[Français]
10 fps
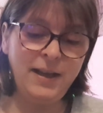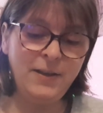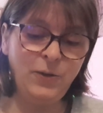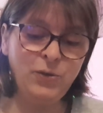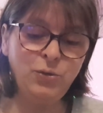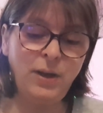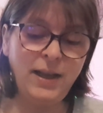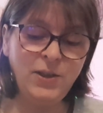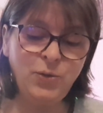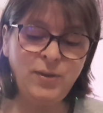Alors,
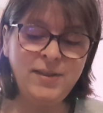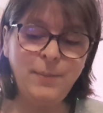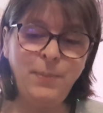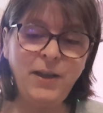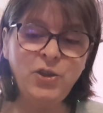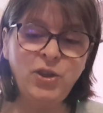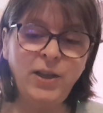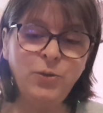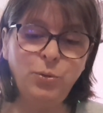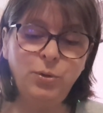ceux-là, je ne sais pas, j'ai
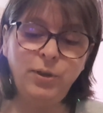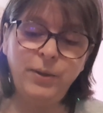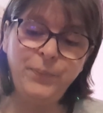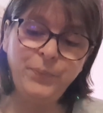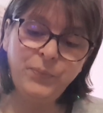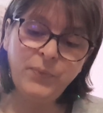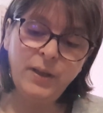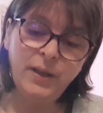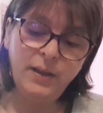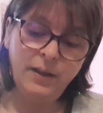un doute.
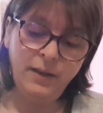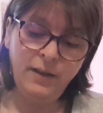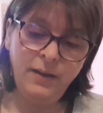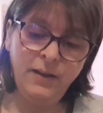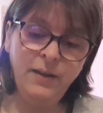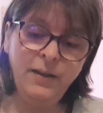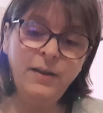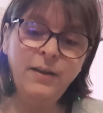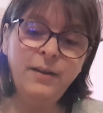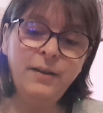
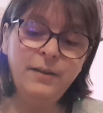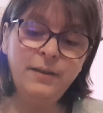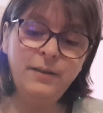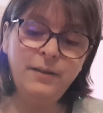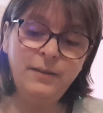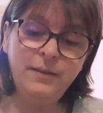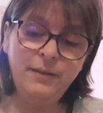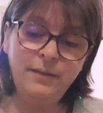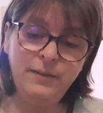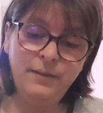Euh,
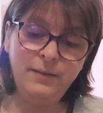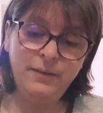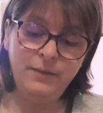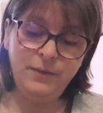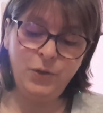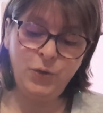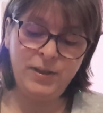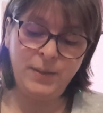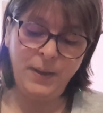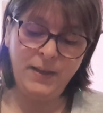je ne
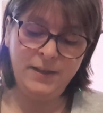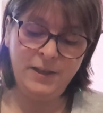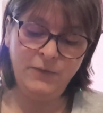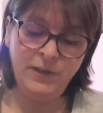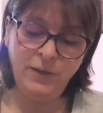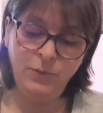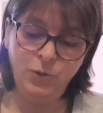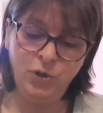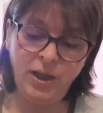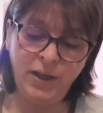sais pas s'ils viennent de
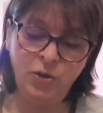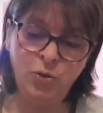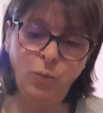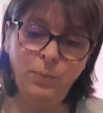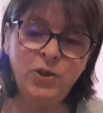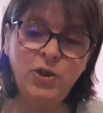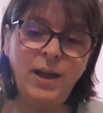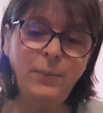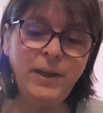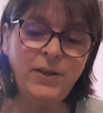chez Action, mais j'ai
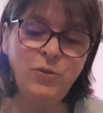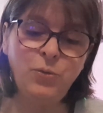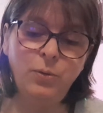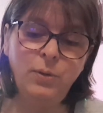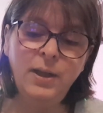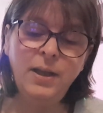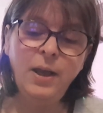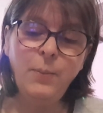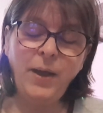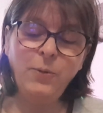l'impression.
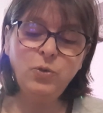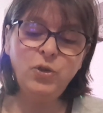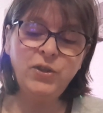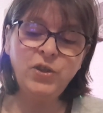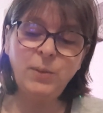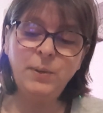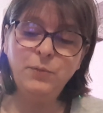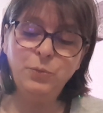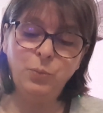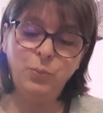Par contre, je les ai jamais
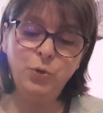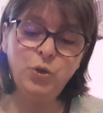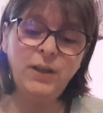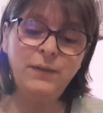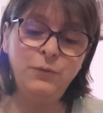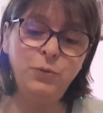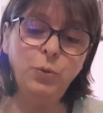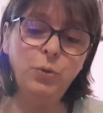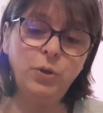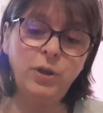vus non plus. J'en avais vu
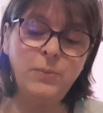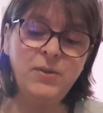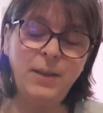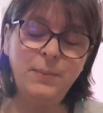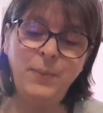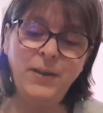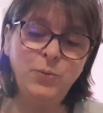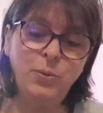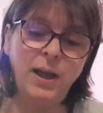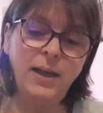d'autres comme ça, mais pas
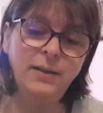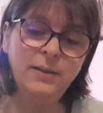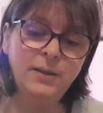ceux-là.